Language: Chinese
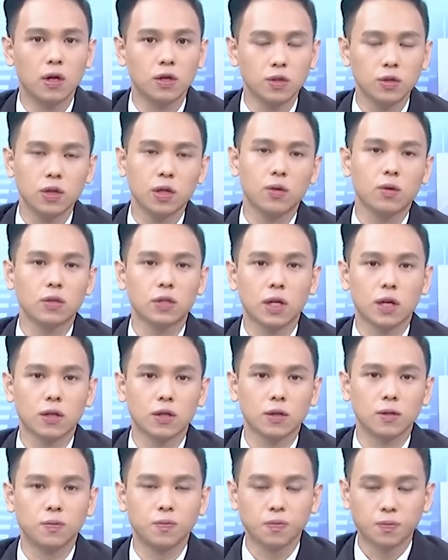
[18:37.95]
就像我讲
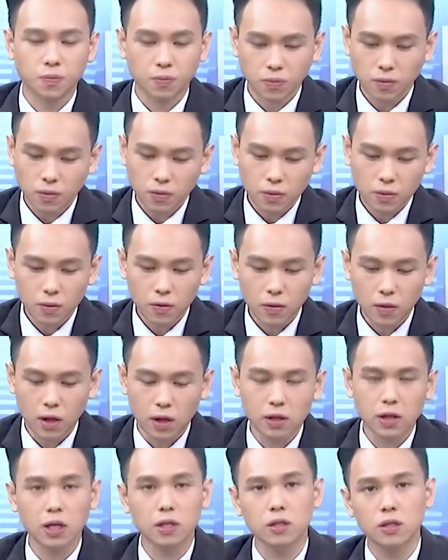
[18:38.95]
的，
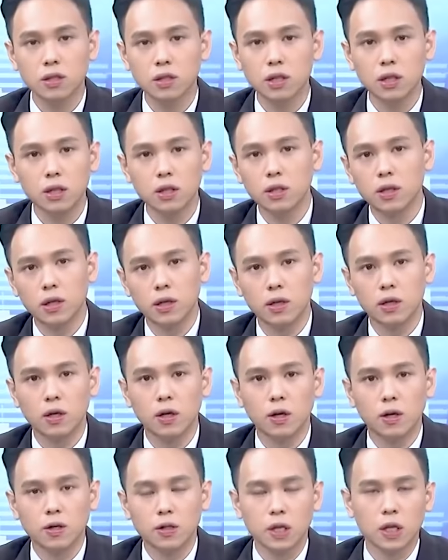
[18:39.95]
像是记忆体，
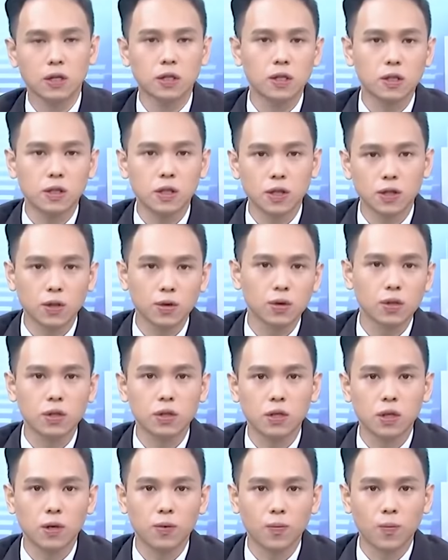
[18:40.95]
像是成熟
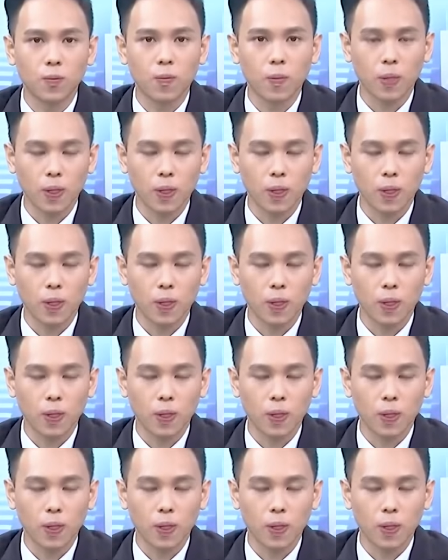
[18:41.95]
制程，